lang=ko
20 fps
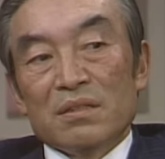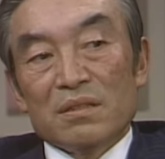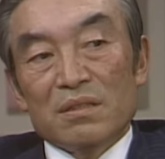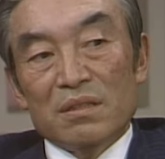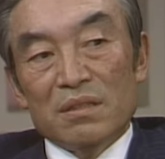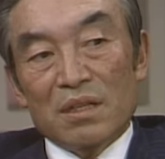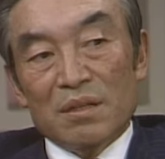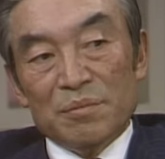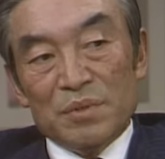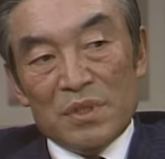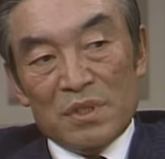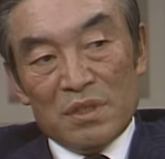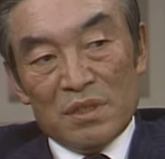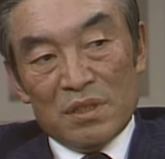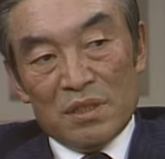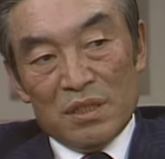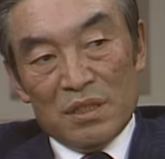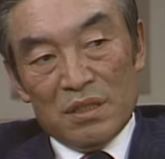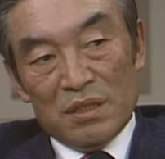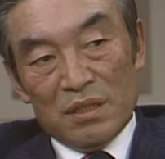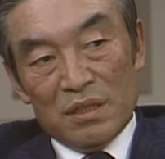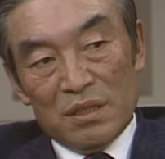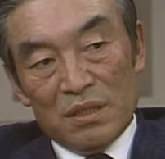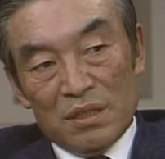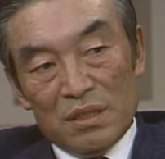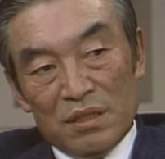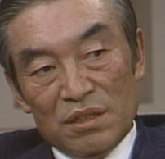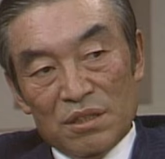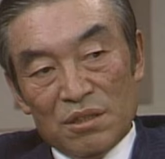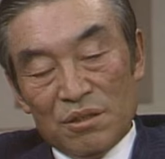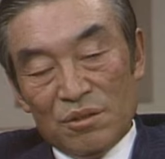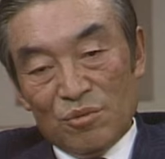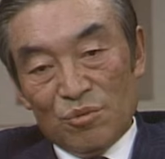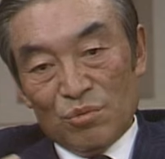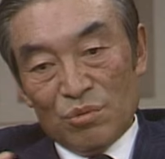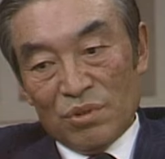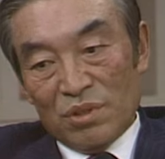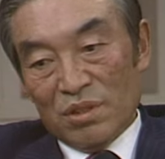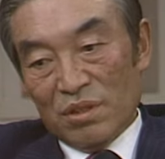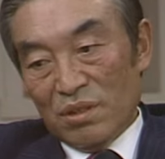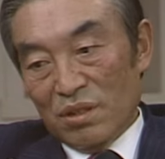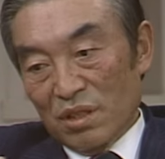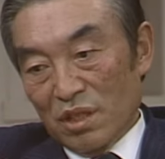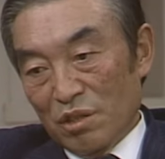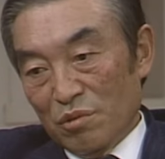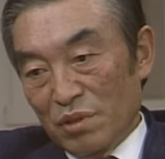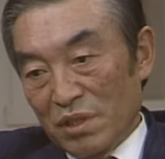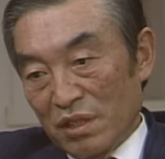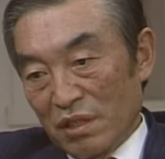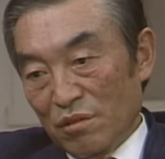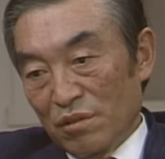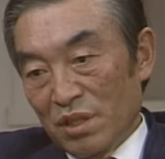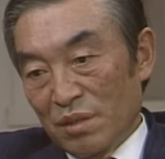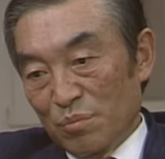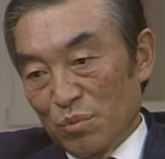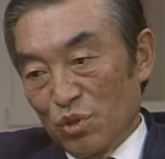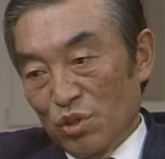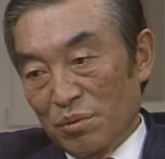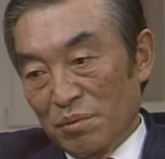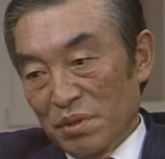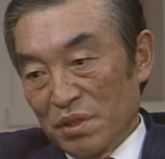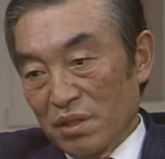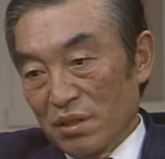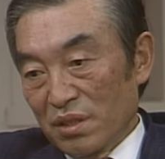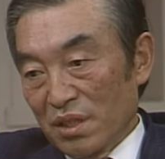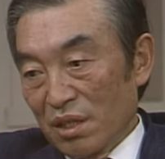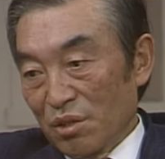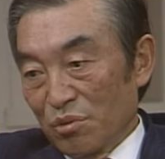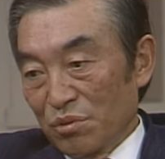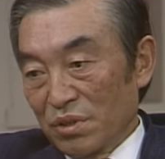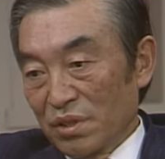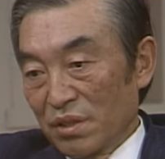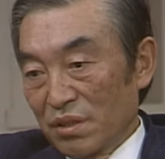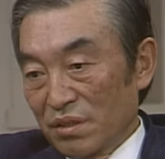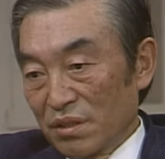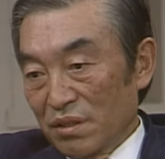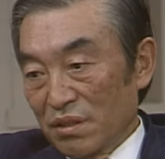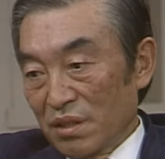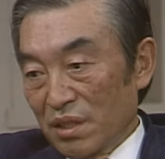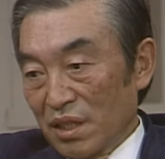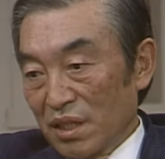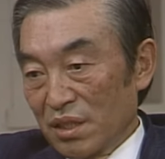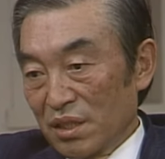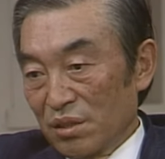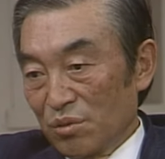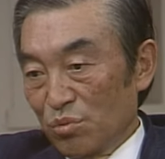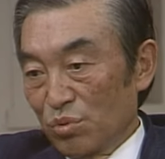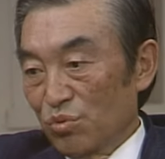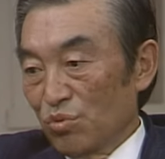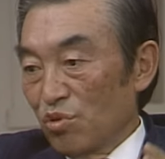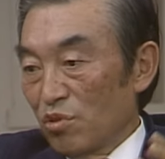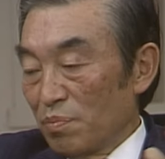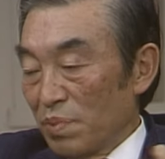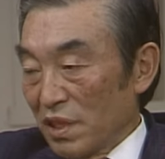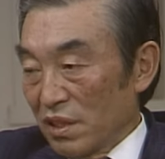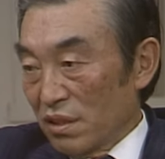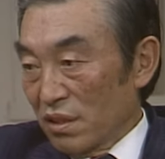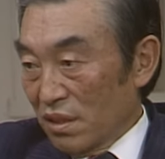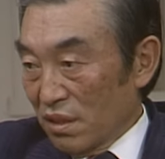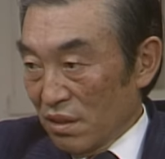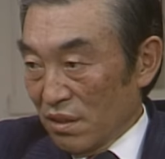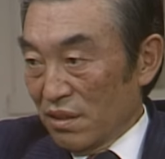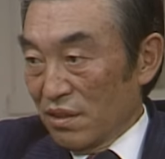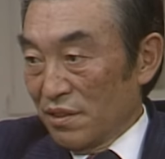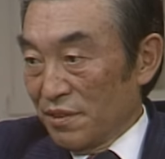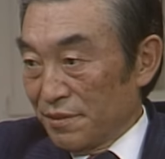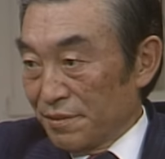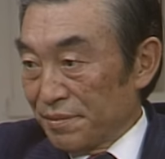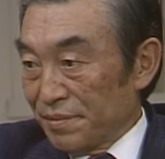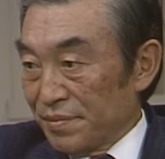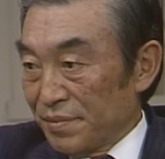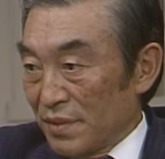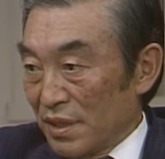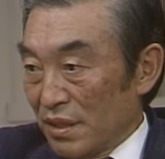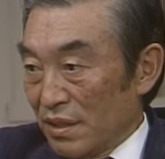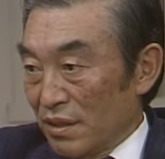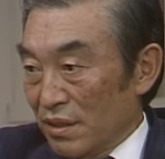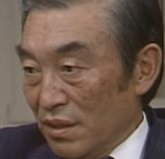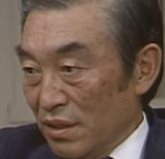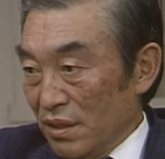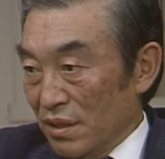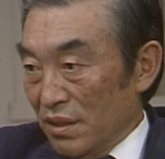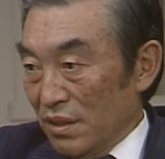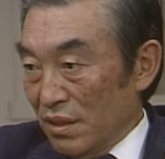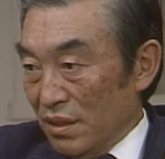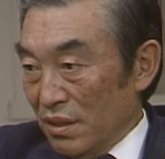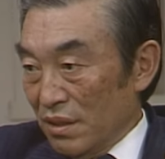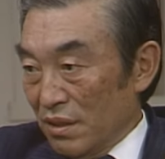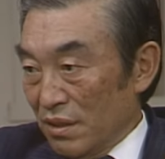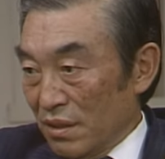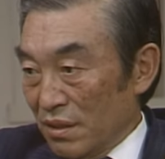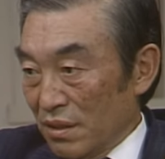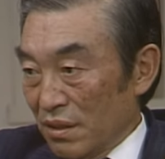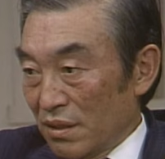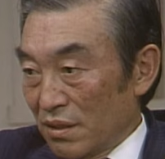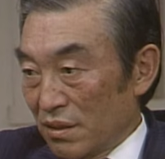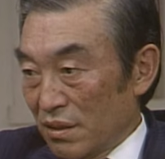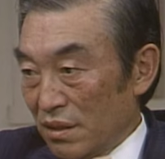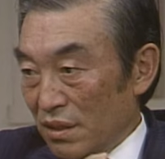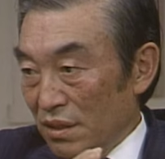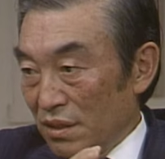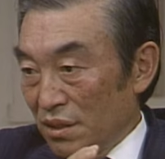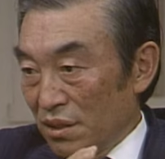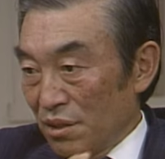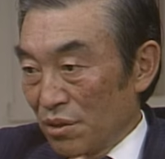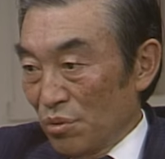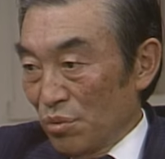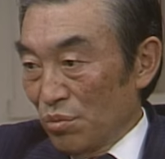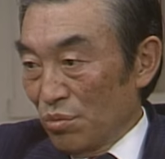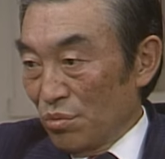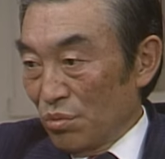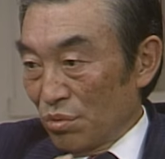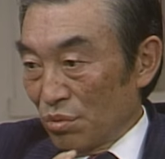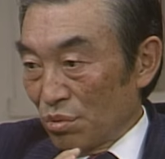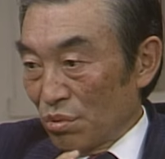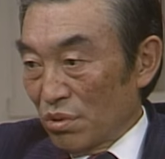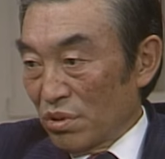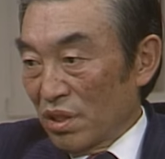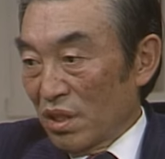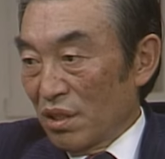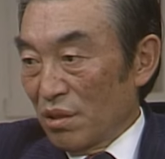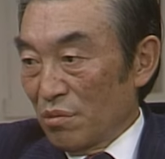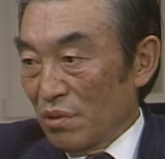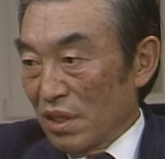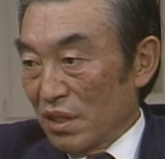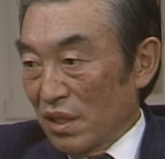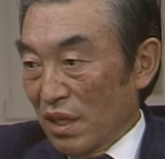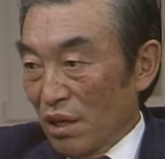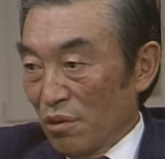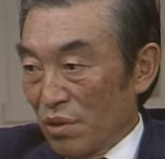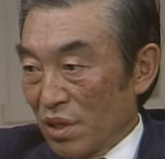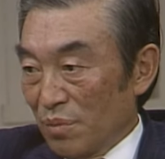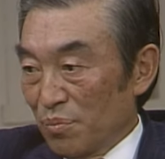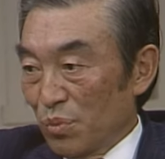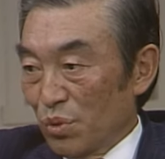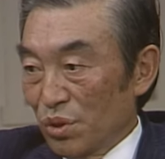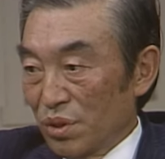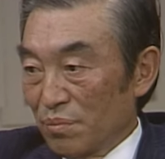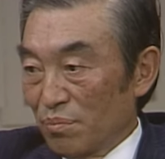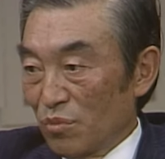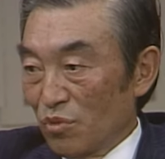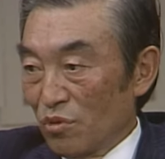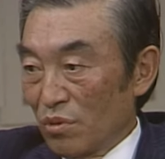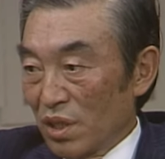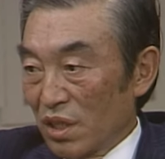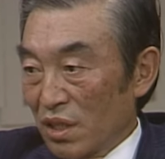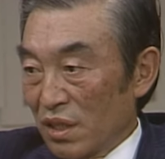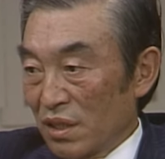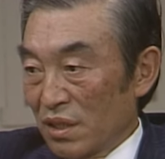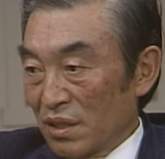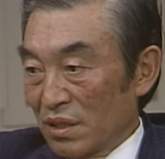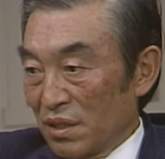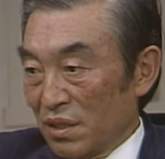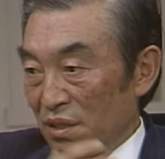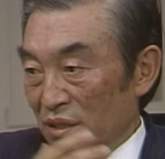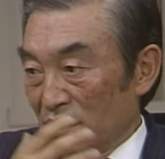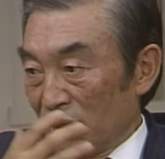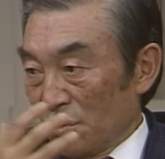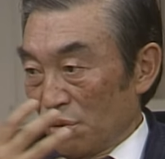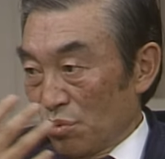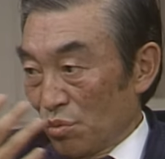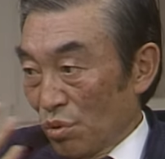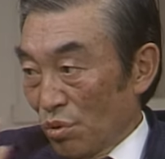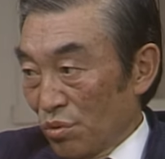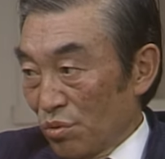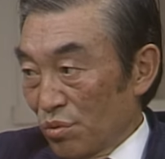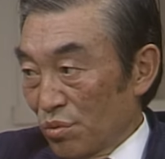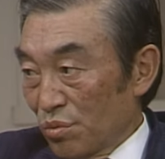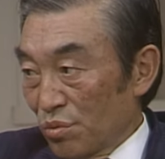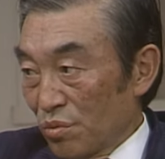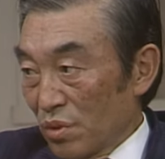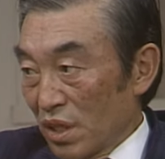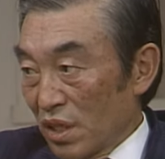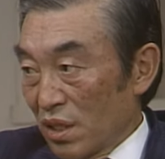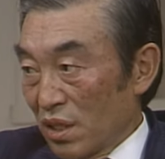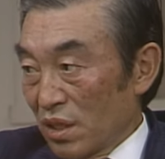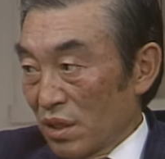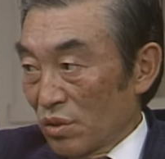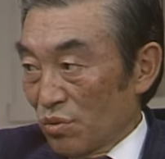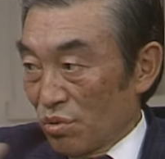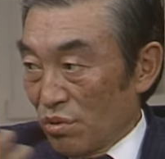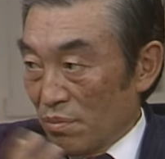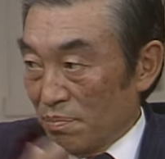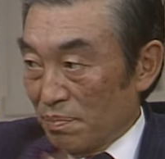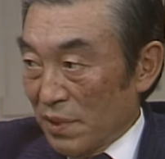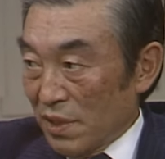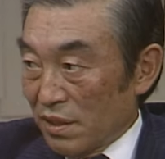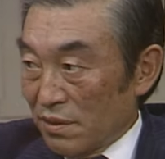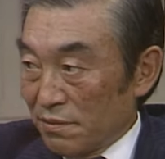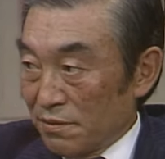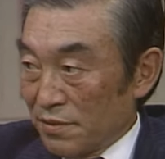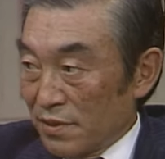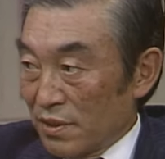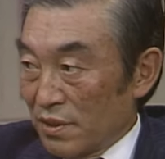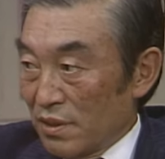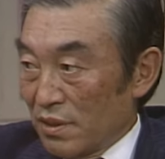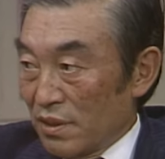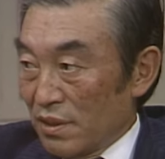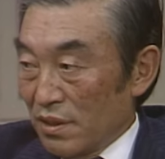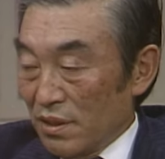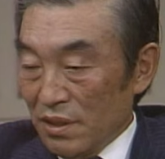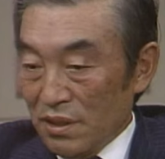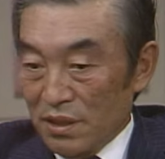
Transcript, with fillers: 그 다음에는 이 연구 결과와 대화 모임에서 나오는 것을 가지고 출판을 하는 거. 네. 예, 그래서 이 연구 조사와 대화 모임과 교육과 출판 네.